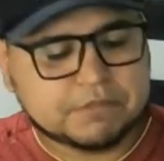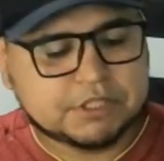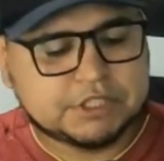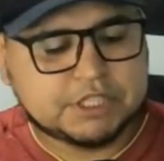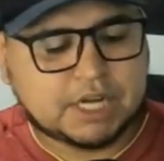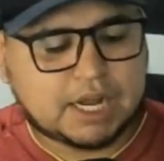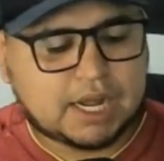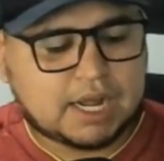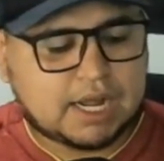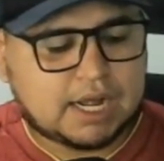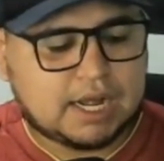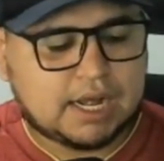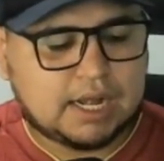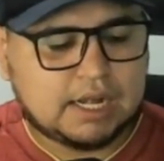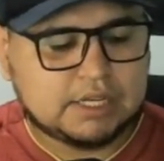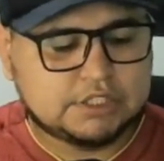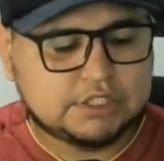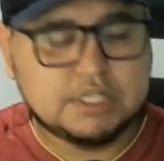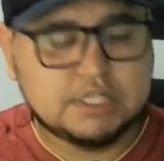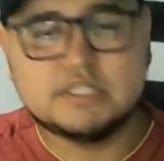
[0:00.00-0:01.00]

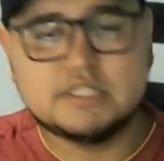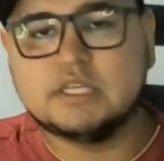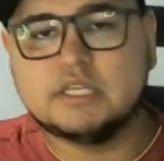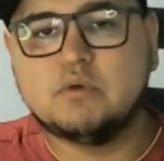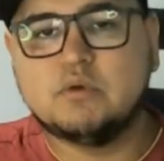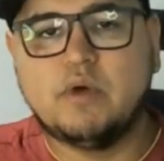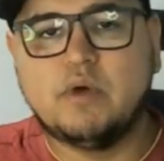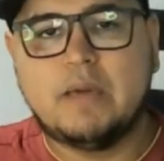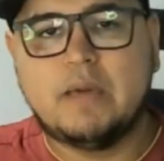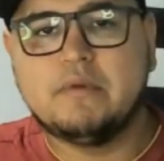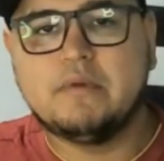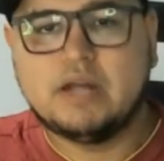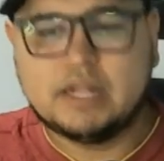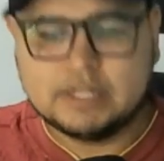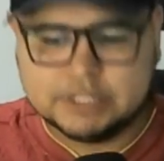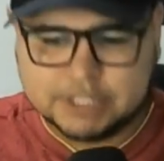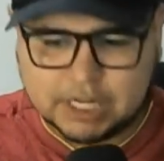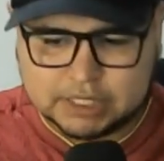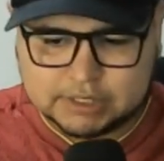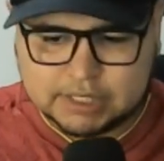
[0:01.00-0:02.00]
já dizem que o Remo
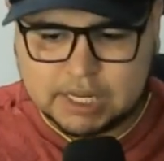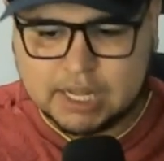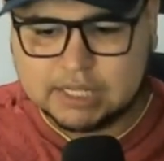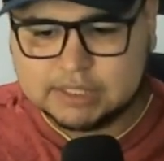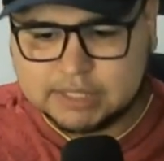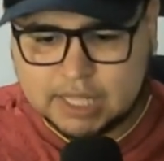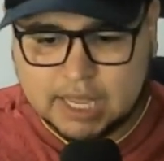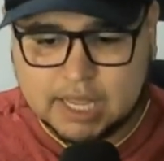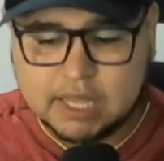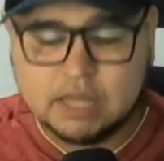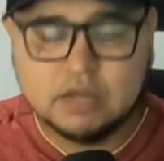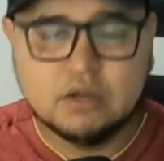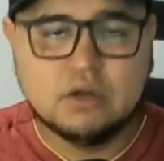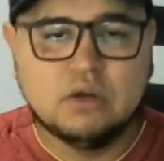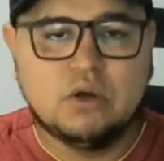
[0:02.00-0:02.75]
já tem até